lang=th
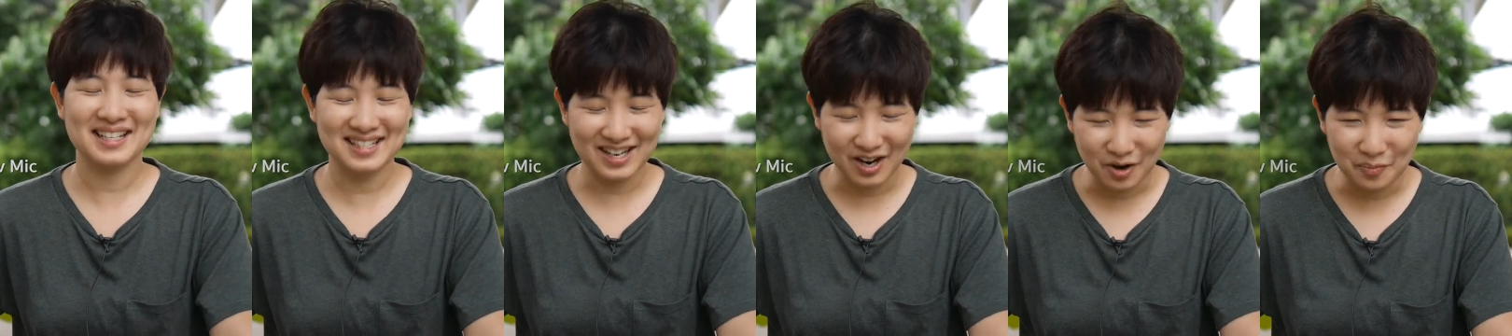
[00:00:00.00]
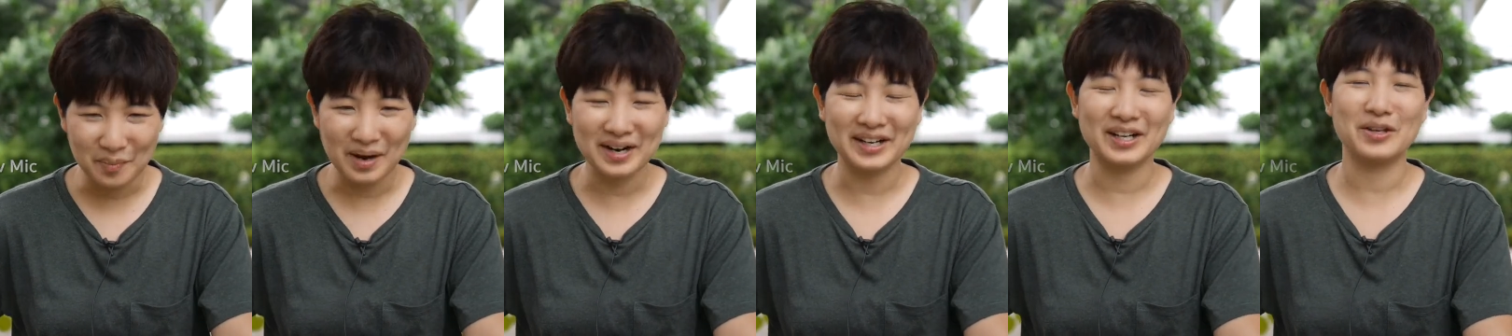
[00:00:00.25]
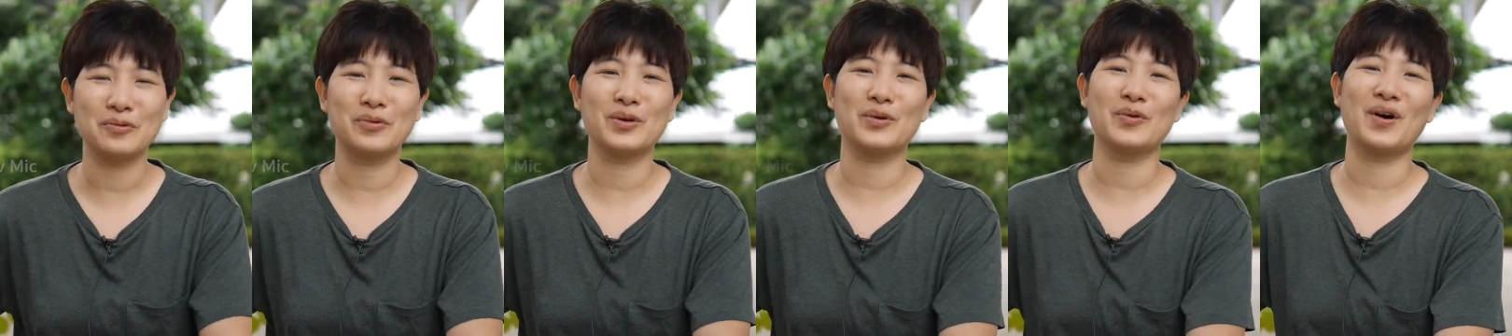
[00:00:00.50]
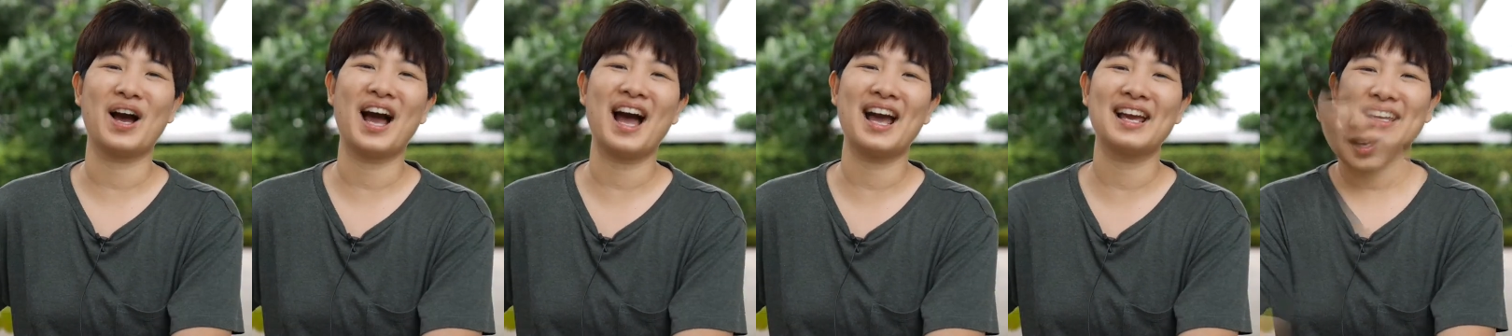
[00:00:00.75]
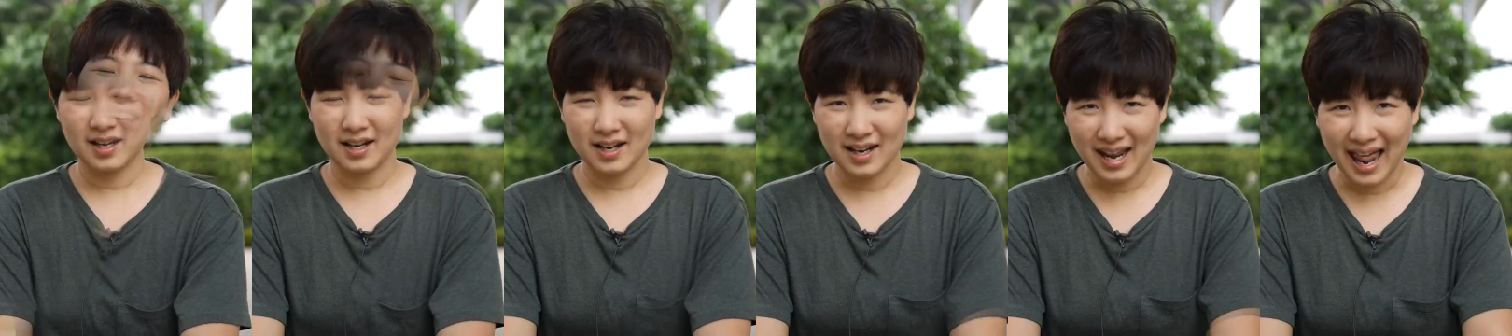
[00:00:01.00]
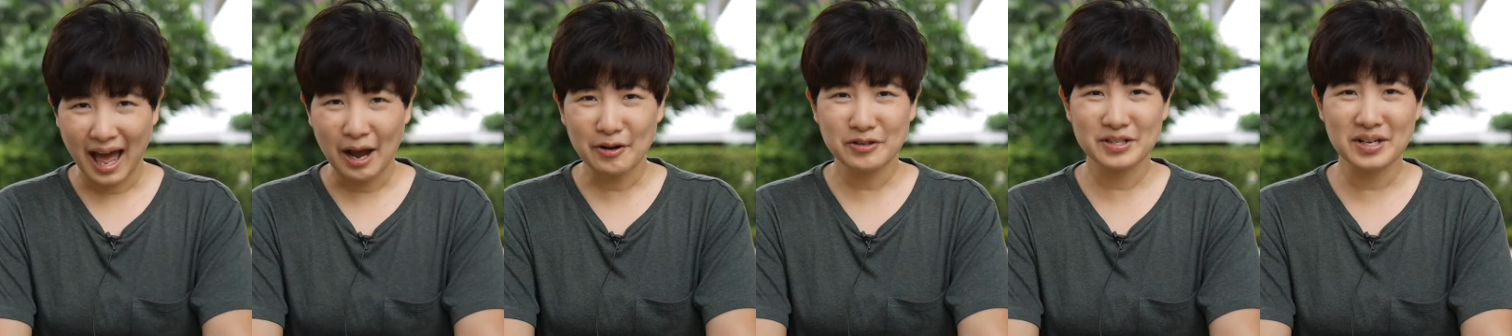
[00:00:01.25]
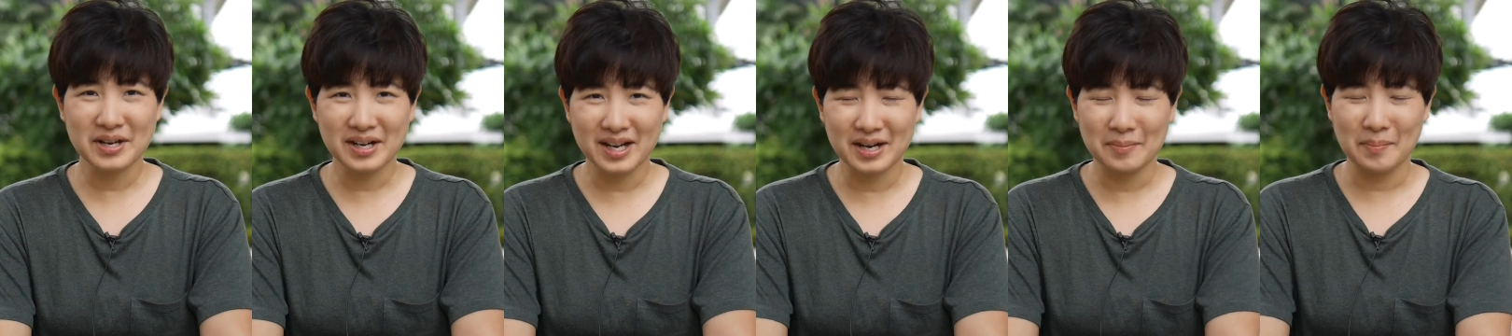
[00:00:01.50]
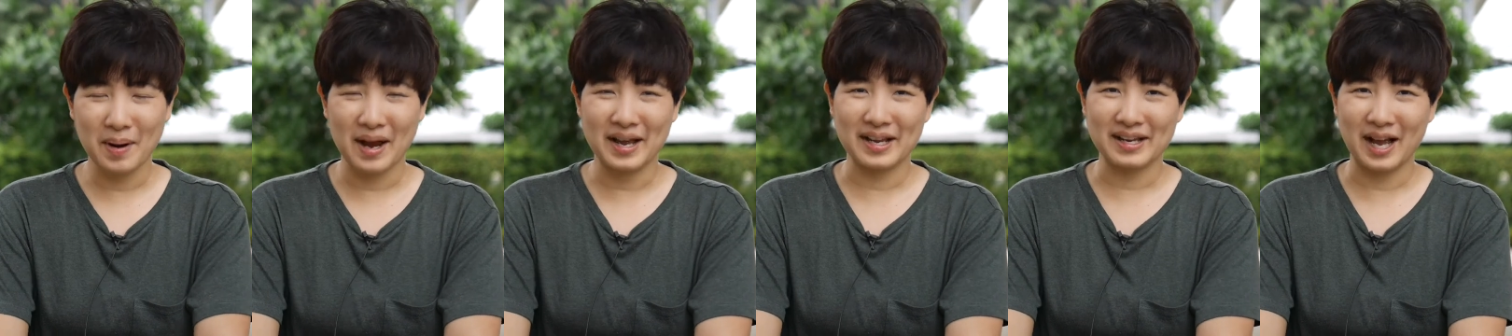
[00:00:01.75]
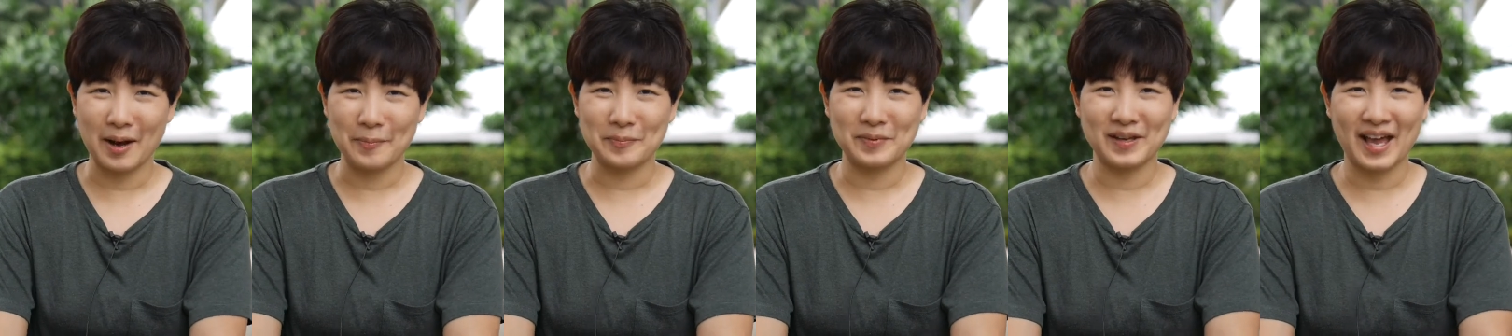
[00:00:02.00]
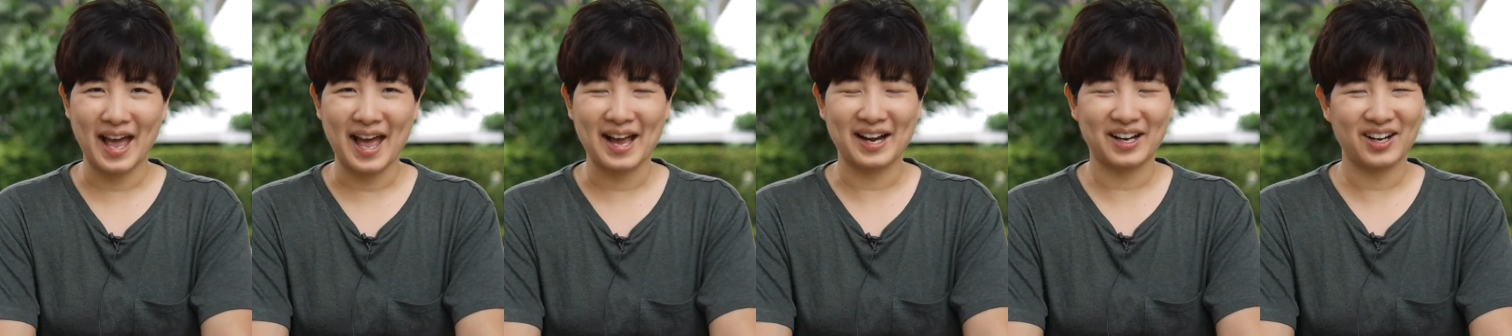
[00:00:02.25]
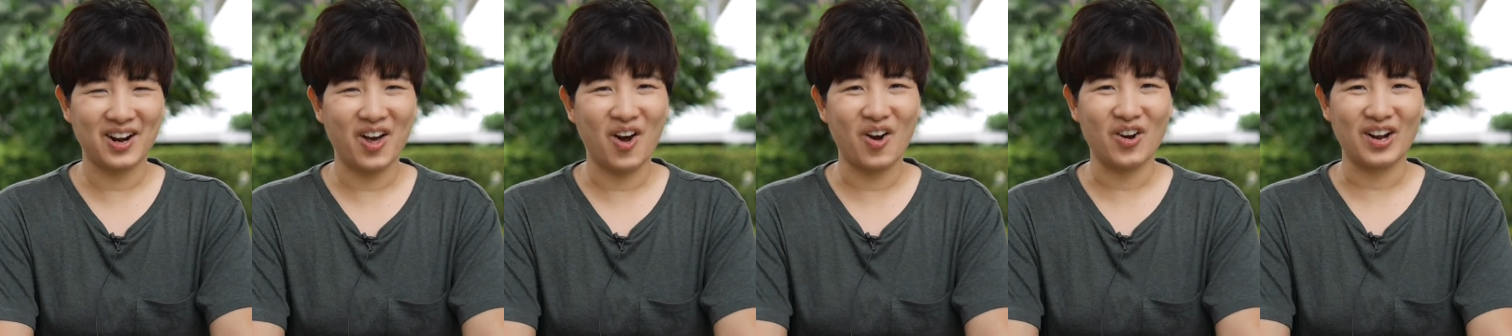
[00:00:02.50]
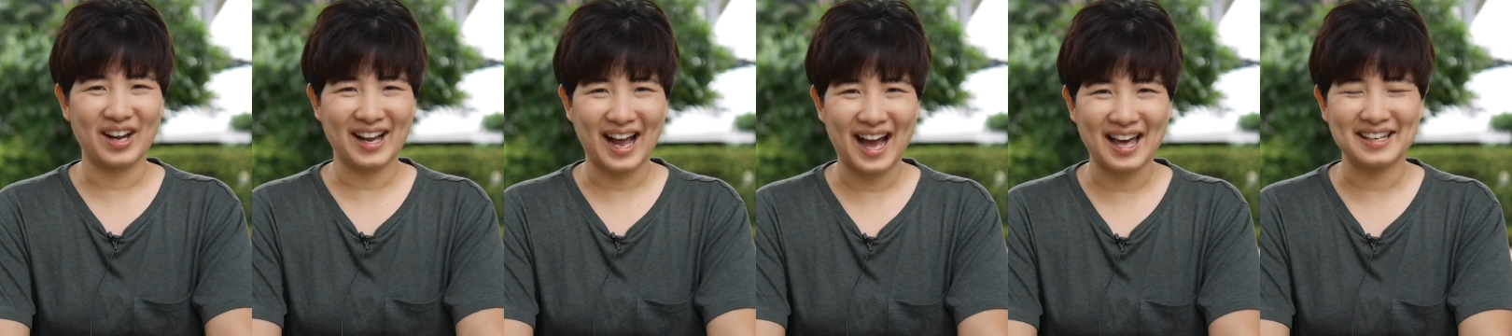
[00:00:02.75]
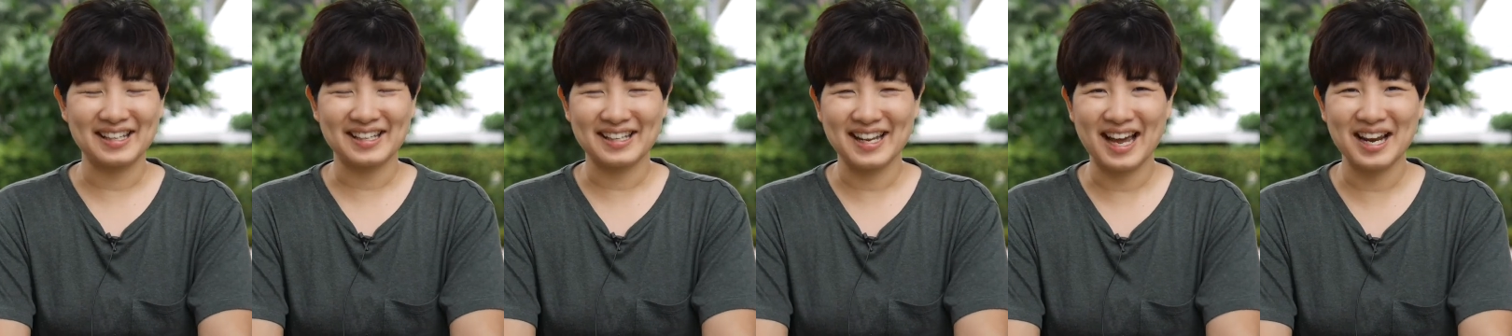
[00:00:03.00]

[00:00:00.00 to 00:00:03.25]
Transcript: จะเอามารีวิวให้แล้วเจอกันใหม่กับแกะกล่องกัน